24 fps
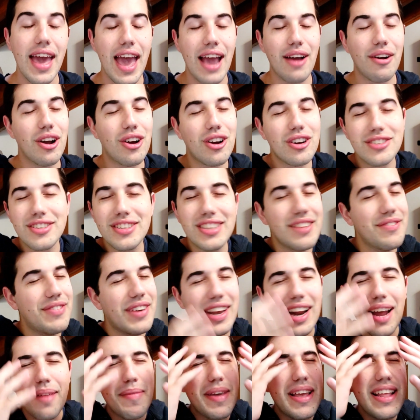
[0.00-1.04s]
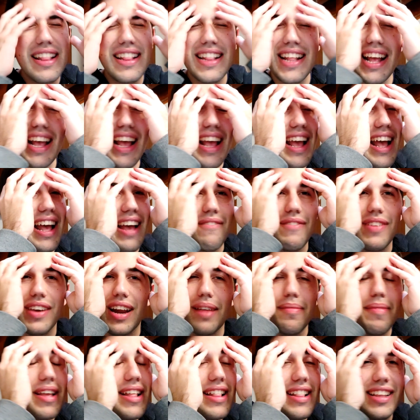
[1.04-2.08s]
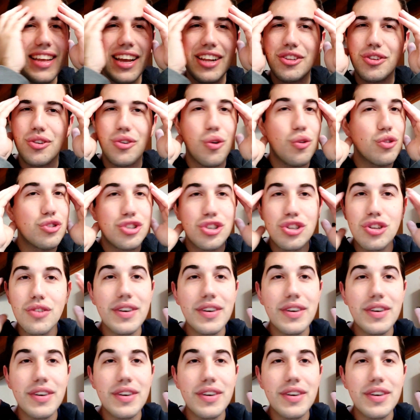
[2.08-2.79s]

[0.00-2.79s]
È qualcosa di veramente, veramente atroce,